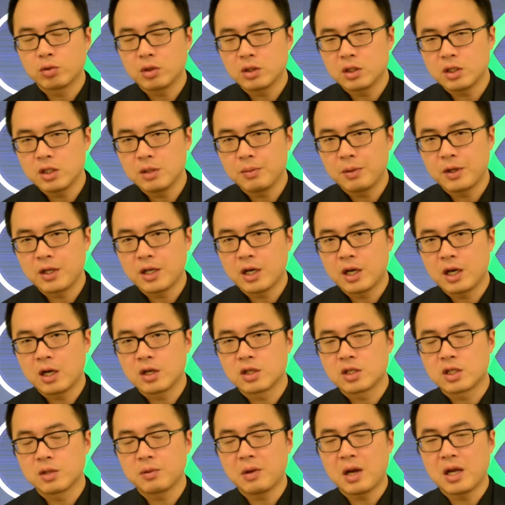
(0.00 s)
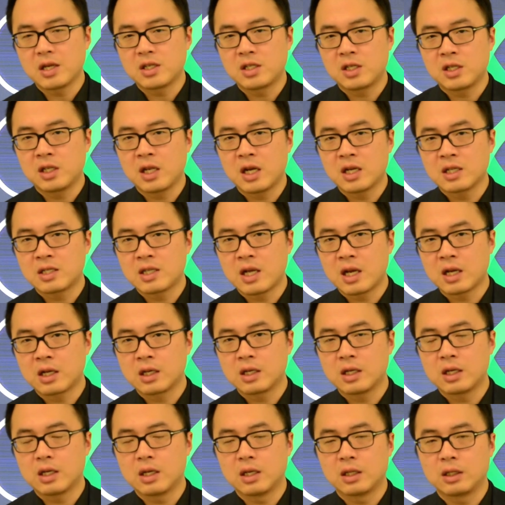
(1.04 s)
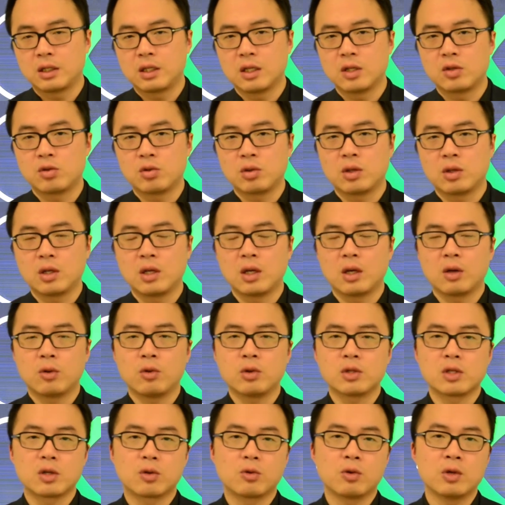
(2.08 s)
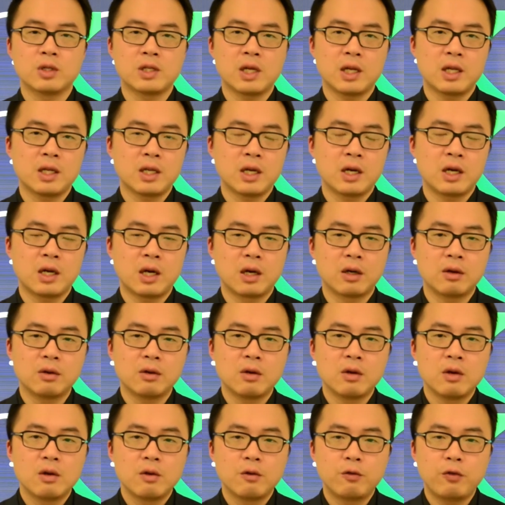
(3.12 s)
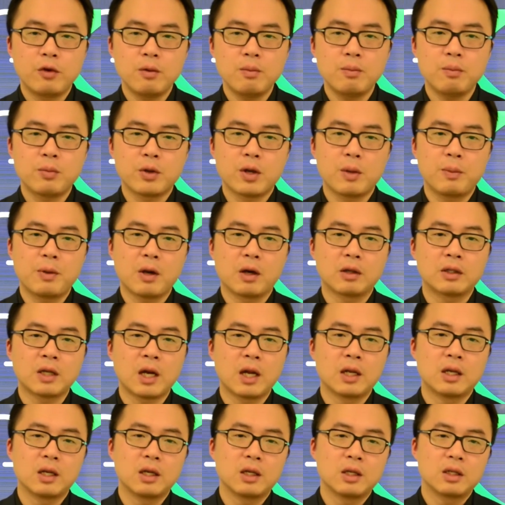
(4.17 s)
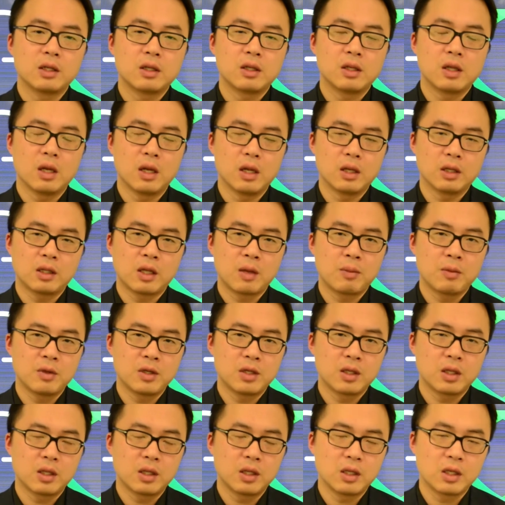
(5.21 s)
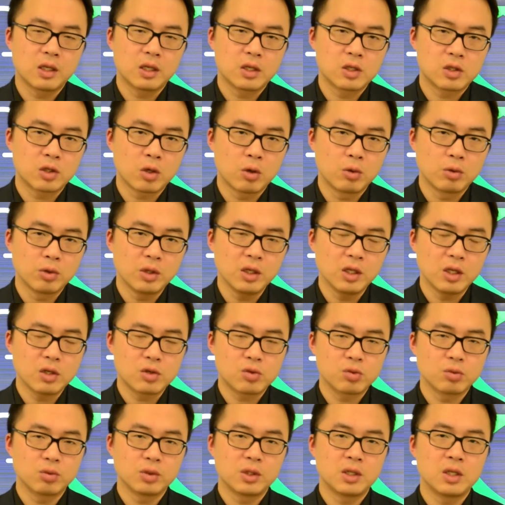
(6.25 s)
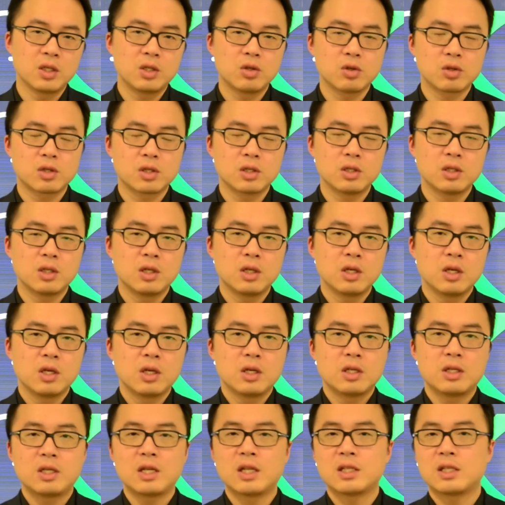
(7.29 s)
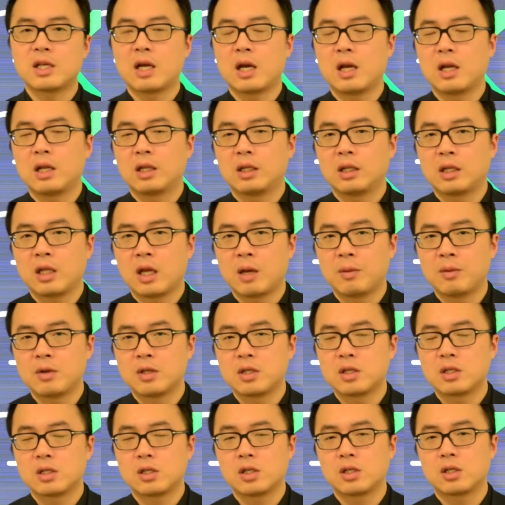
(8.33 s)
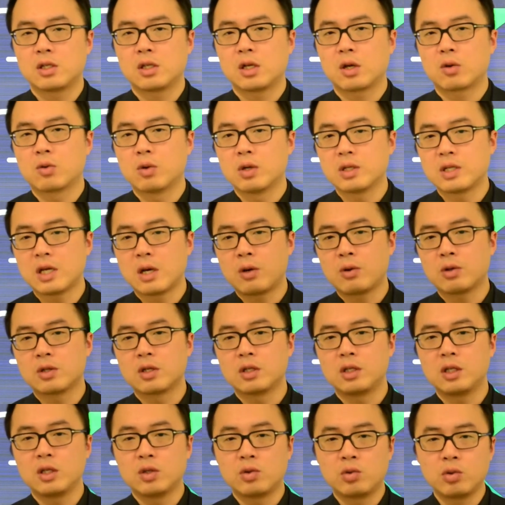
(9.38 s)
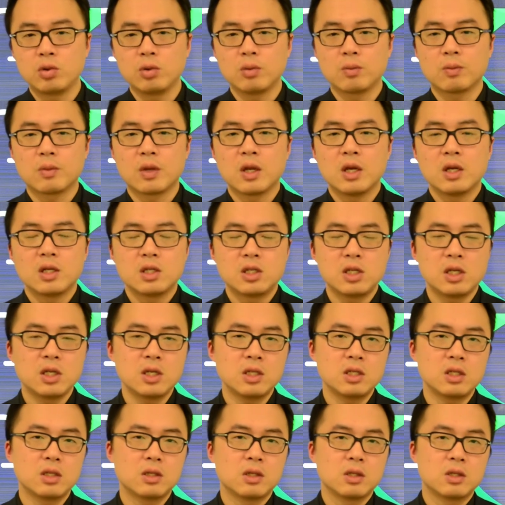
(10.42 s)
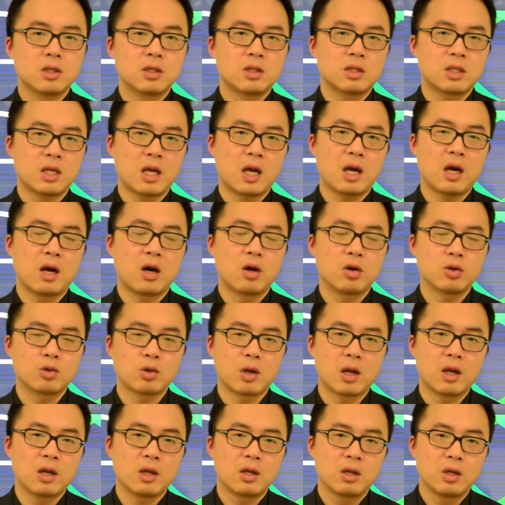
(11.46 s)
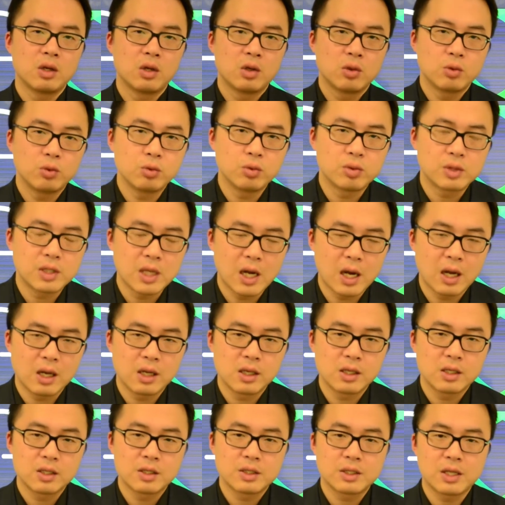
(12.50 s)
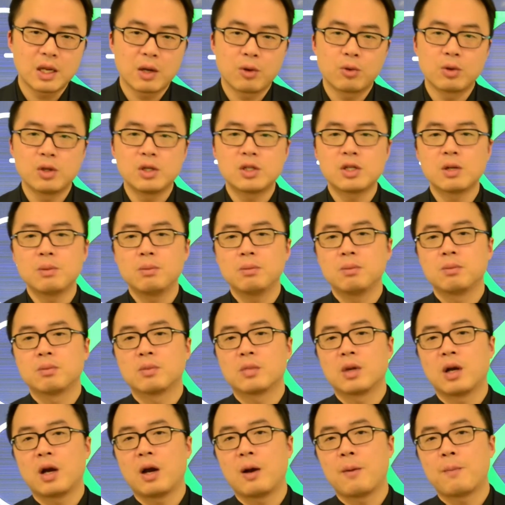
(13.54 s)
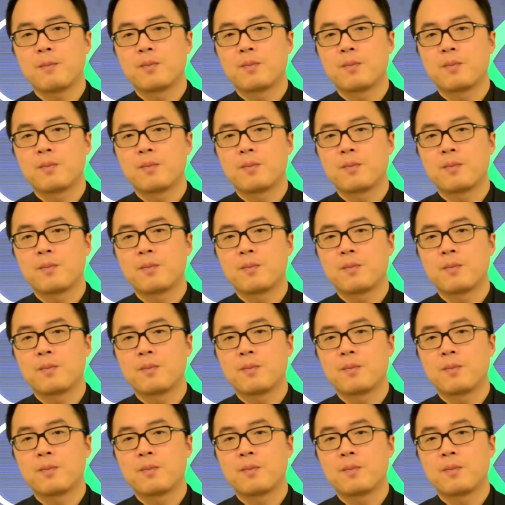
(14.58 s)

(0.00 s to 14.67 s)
了日本央行之外，其他三个地区的或者国家的央行分别表态呢？呃，他们一一个统一的主题就是，现在他们的这些国家或者地区经济在好转，物价在回升啊。